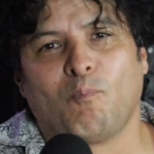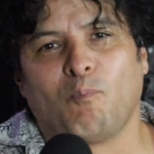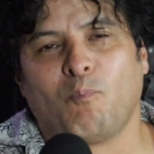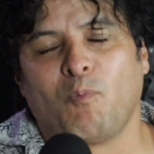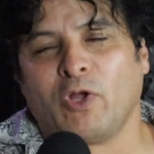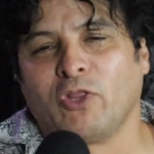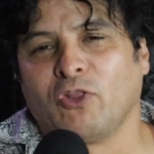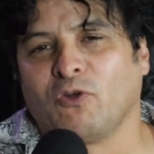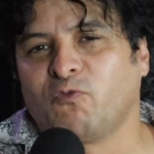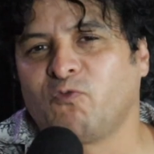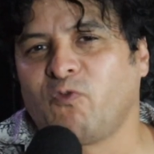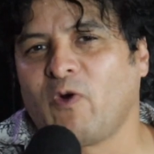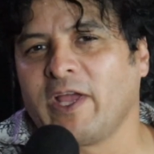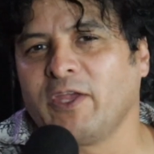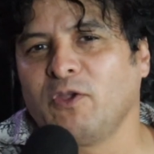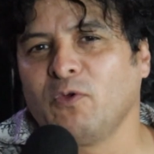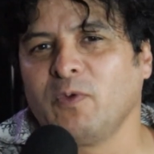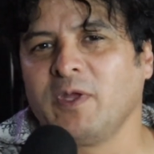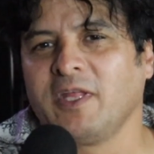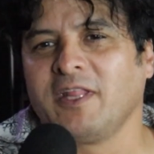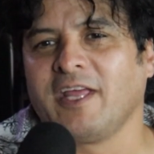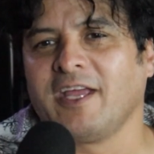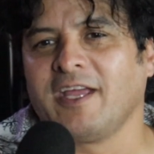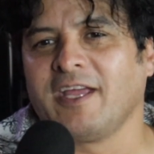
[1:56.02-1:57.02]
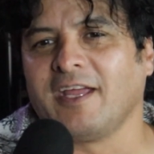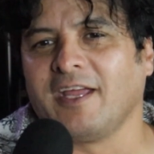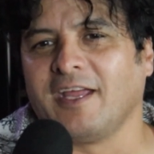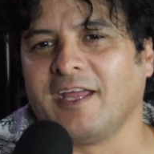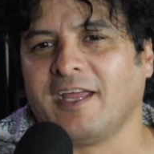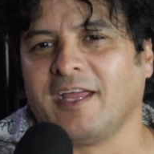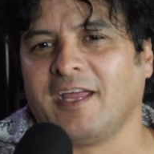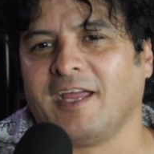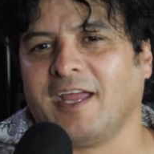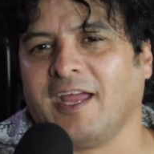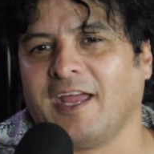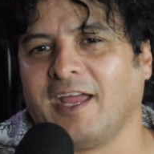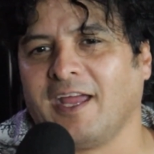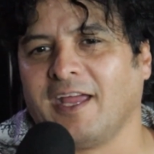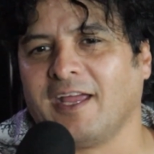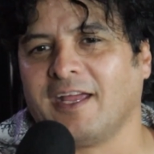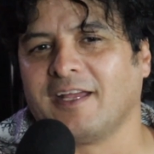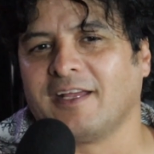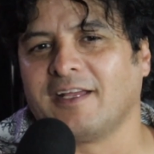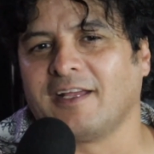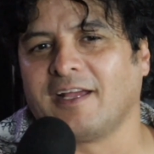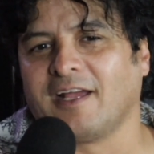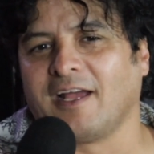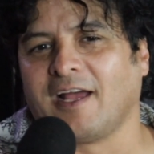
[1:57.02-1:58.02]
Bueno, fallo viene... Eh,
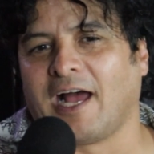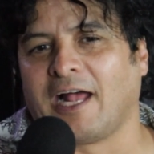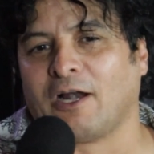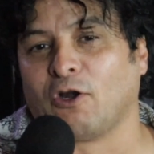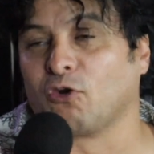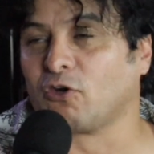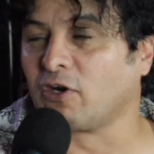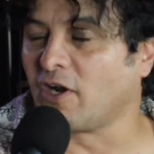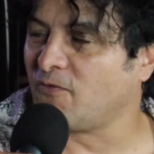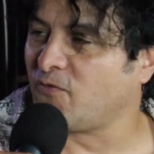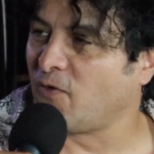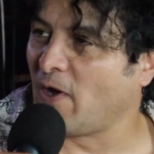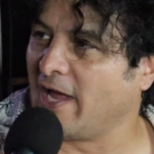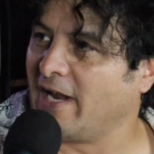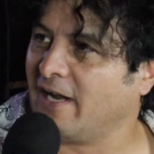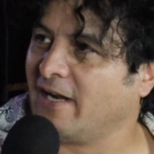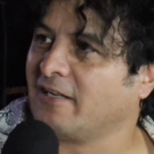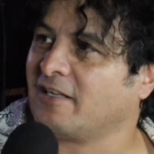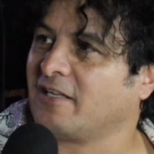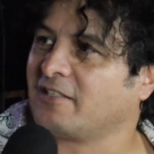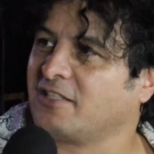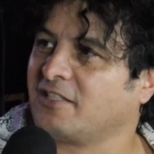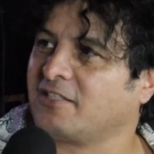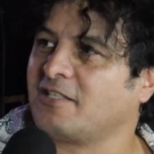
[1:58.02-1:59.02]
a los Rafaeles les